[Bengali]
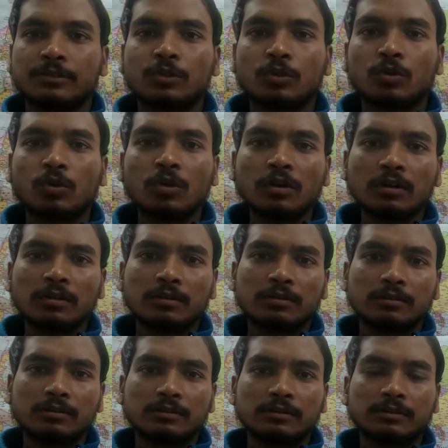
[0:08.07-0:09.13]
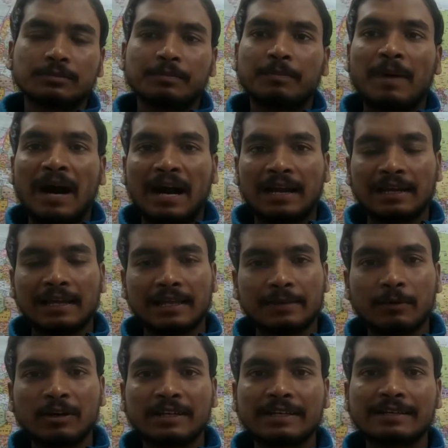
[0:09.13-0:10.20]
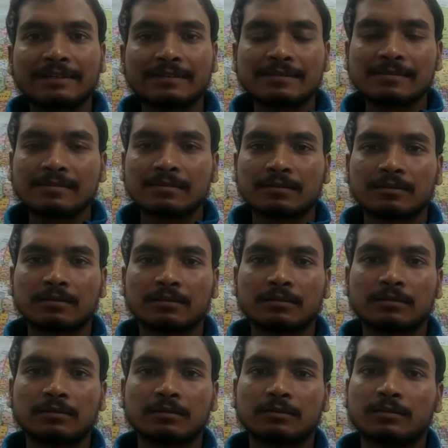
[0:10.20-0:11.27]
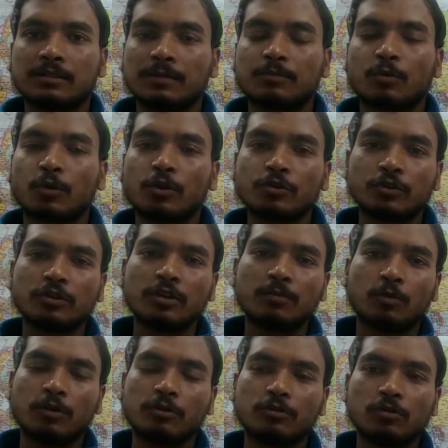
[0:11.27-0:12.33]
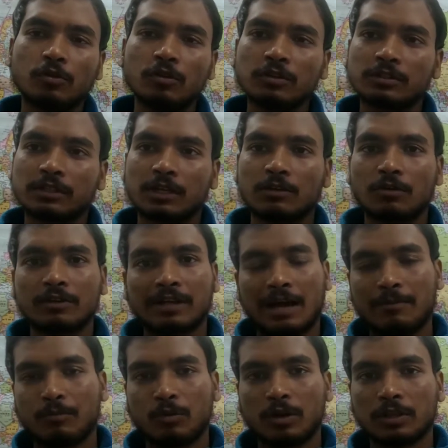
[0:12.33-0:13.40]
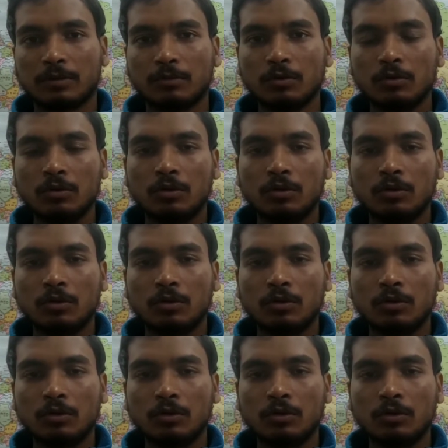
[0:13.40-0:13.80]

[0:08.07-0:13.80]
জন্য বাংলা এবং ইংলিশ যে প্রয়োজনীয় বইগুলো সেগুলোর নাম বলে দেব